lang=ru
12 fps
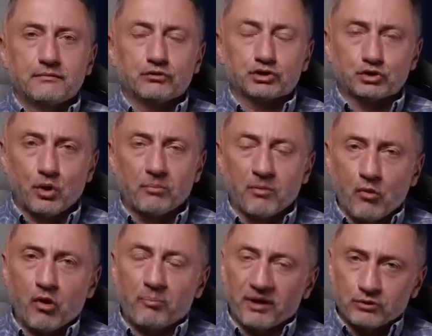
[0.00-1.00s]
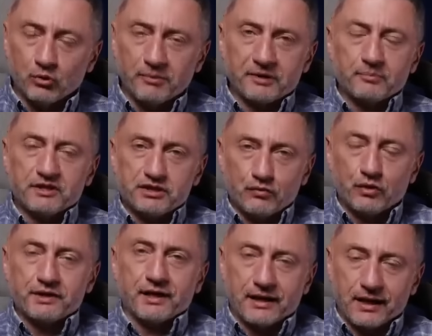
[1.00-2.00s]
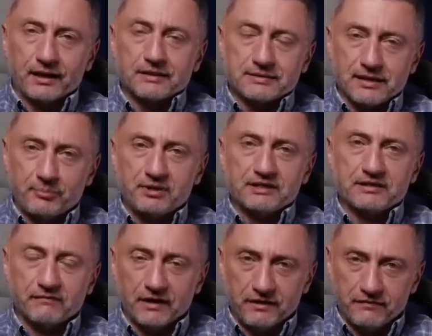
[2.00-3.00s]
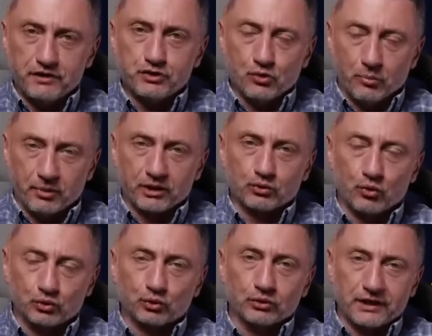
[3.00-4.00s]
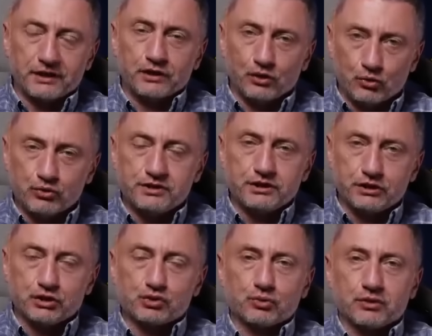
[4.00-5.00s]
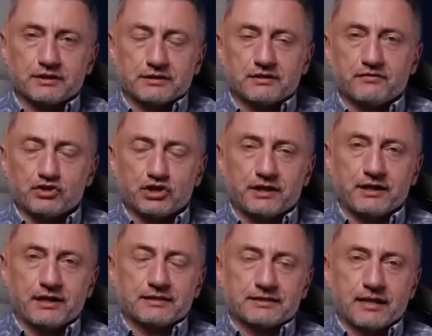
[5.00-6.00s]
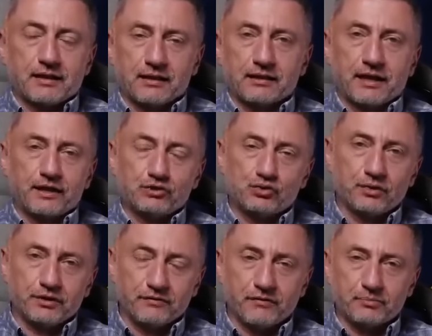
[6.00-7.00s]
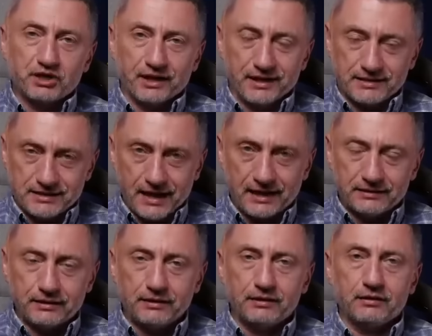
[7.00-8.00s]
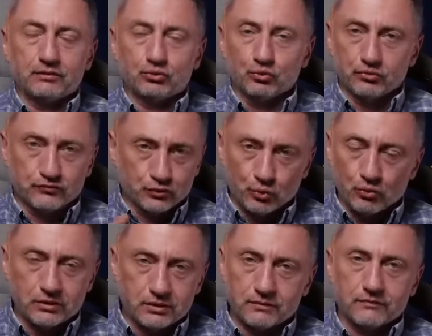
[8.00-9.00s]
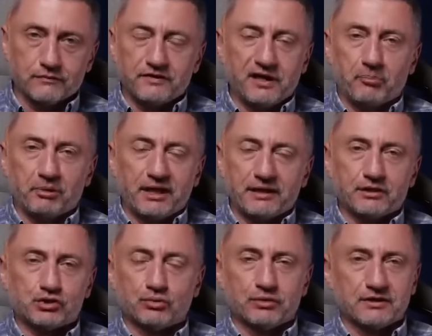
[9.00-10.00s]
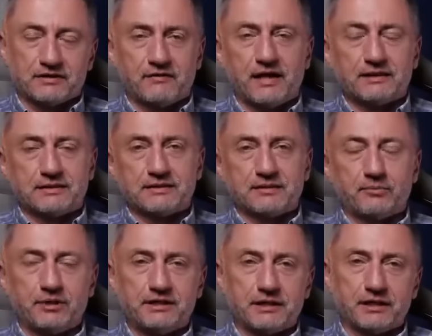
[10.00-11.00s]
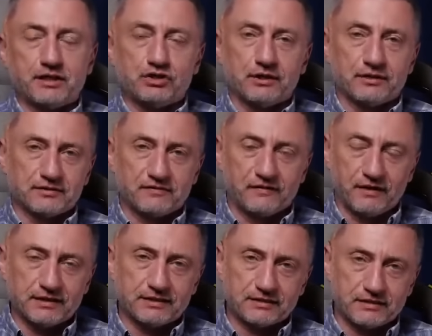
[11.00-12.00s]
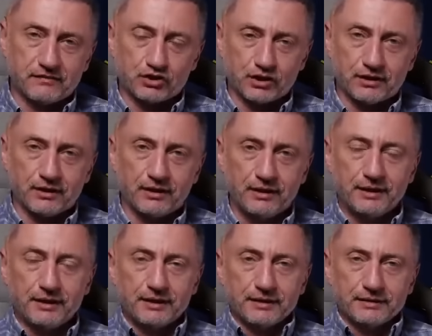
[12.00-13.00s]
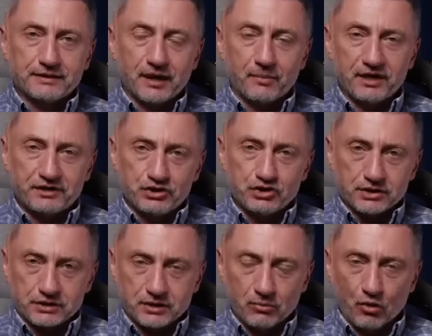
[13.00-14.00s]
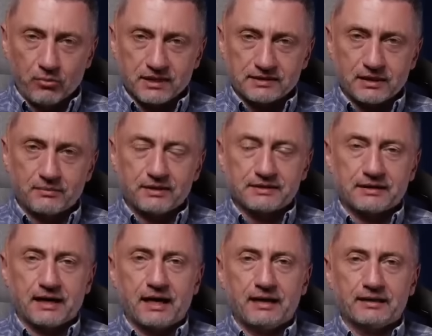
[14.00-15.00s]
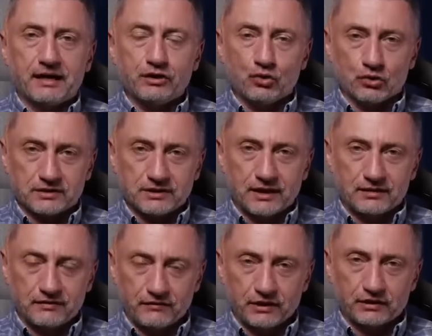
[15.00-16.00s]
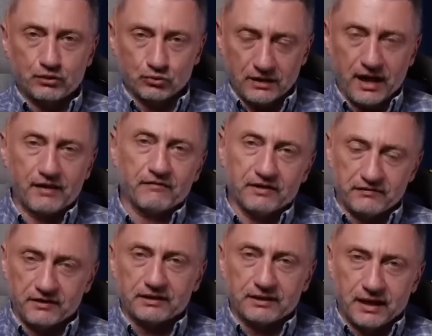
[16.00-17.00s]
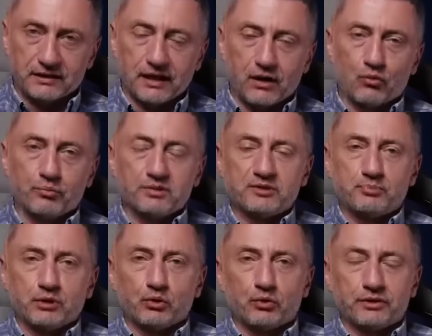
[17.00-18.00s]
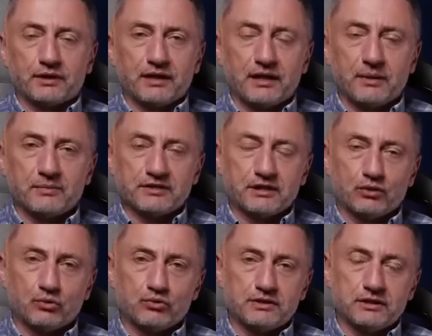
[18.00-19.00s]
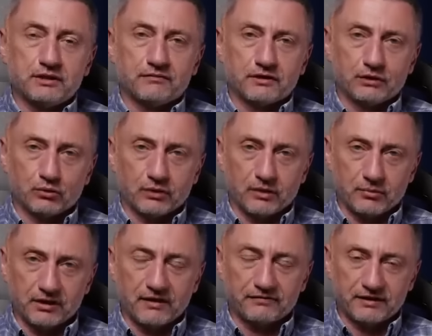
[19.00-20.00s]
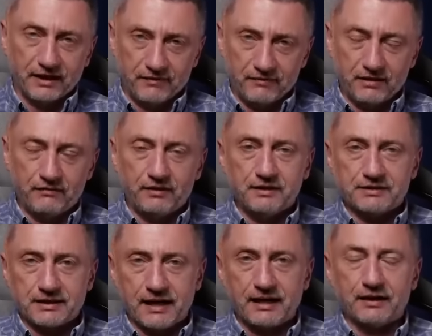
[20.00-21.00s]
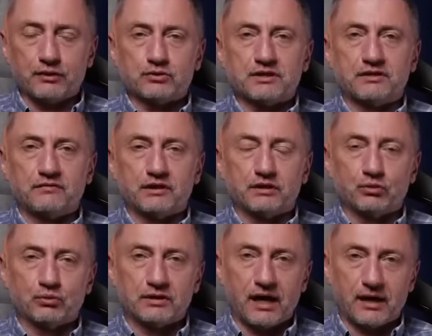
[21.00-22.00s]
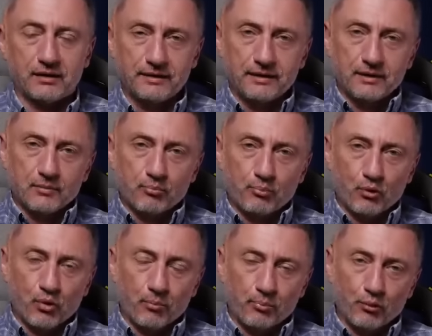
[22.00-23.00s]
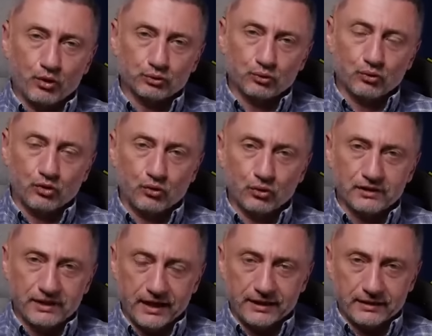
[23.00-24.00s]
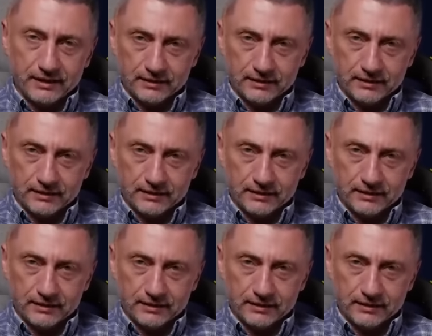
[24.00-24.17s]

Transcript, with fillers: Вот кто бы мог подумать, мы сегодня как раз записывали видео про то, кто такие хуситы, что это за движение Ансар Аллах и что они вообще хотят. И тут вдруг, вне плана, что называется, события начали развиваться совершенно драматическим образом. Израиль нанес ответный удар в ответ на атаку беспилотника еменских хуситов, которая была в Тель-Авиве. Израиль нанес ответный удар по порту Ходейда.